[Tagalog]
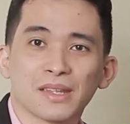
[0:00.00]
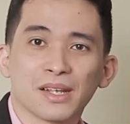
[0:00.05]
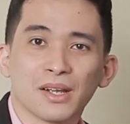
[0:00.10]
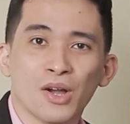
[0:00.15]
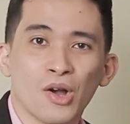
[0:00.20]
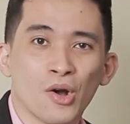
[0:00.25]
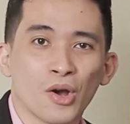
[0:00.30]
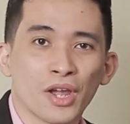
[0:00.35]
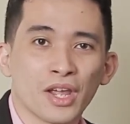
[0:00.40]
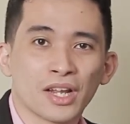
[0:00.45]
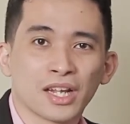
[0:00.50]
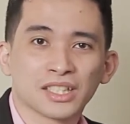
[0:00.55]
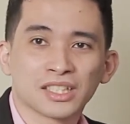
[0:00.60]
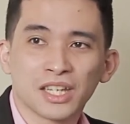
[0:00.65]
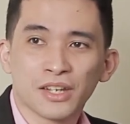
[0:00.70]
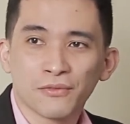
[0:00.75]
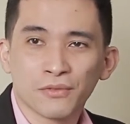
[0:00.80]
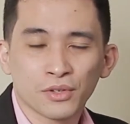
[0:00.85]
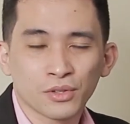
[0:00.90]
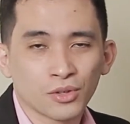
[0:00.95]
Okay? Kasi
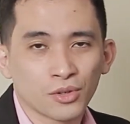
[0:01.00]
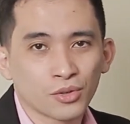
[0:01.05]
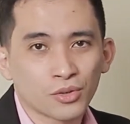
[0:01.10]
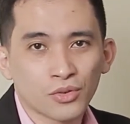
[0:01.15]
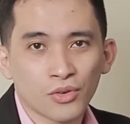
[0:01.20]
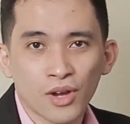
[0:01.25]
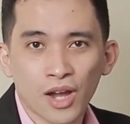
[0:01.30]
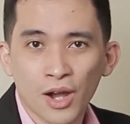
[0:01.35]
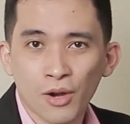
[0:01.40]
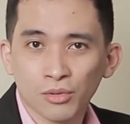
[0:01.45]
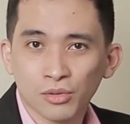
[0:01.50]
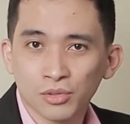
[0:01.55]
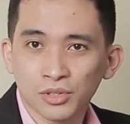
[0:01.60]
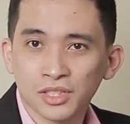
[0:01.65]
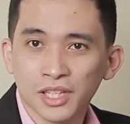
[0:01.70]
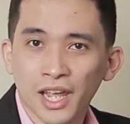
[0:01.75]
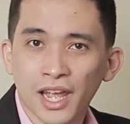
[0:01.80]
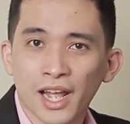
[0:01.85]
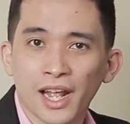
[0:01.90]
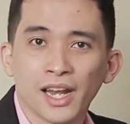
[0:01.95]
if you don't know how to
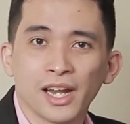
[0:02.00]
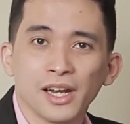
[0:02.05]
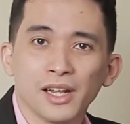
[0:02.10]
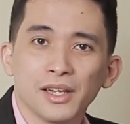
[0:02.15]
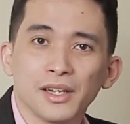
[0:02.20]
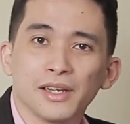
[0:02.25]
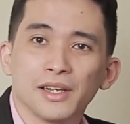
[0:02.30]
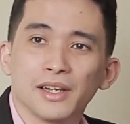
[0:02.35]
sell,